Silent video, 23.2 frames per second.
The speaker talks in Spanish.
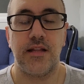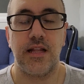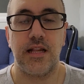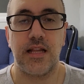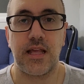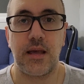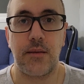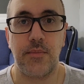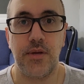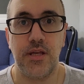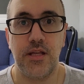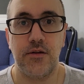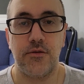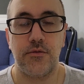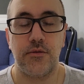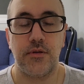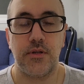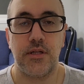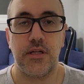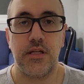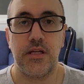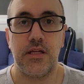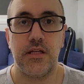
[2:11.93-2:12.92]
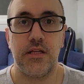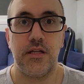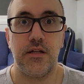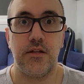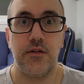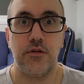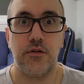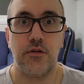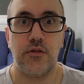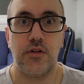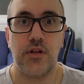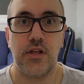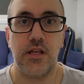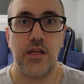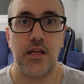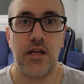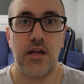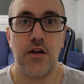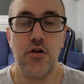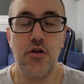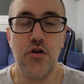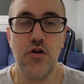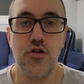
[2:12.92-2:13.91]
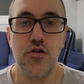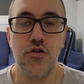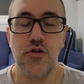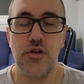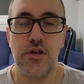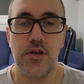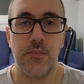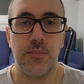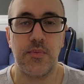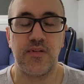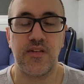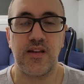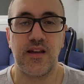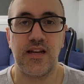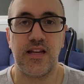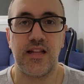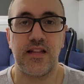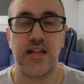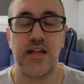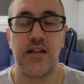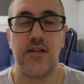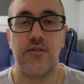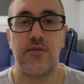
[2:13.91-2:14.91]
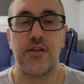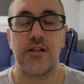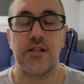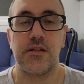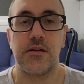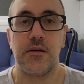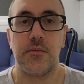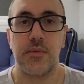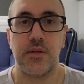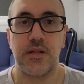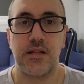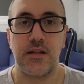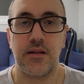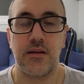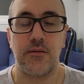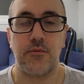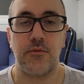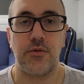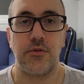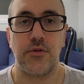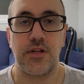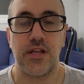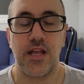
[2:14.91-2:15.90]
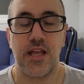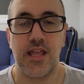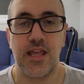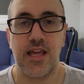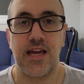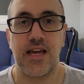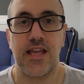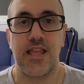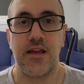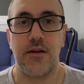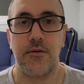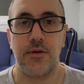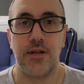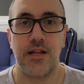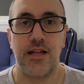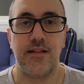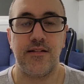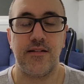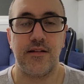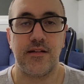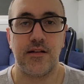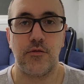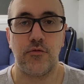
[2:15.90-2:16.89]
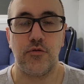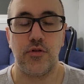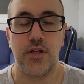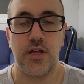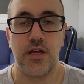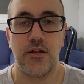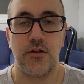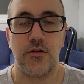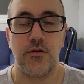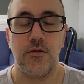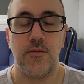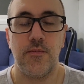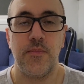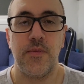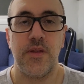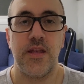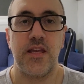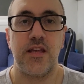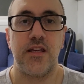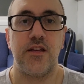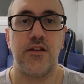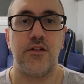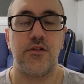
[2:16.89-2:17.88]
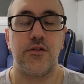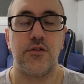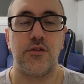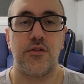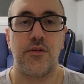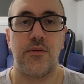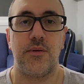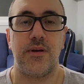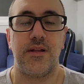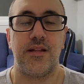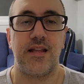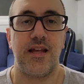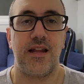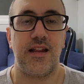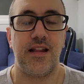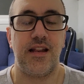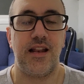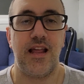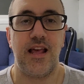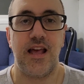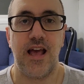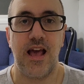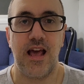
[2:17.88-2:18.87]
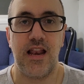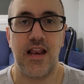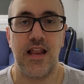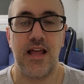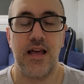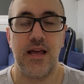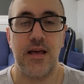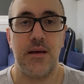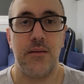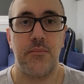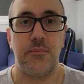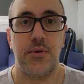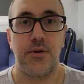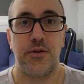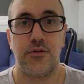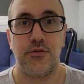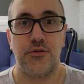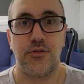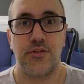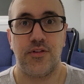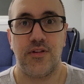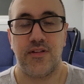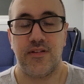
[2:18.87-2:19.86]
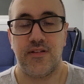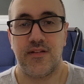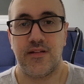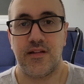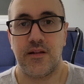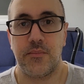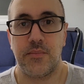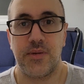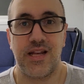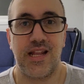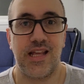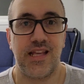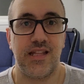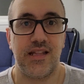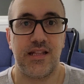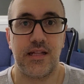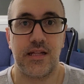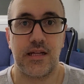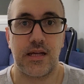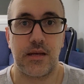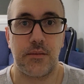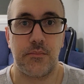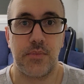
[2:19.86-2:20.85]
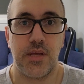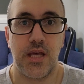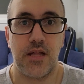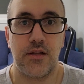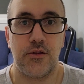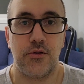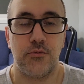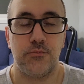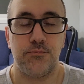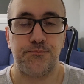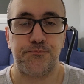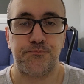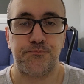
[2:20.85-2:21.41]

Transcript: camino. Y entonces ella que no, no, y empieza a gritar y efectivamente cuando ella llega ya Vela se está hundiendo y entonces va y la jala, pero entonces se terminan intercambiando.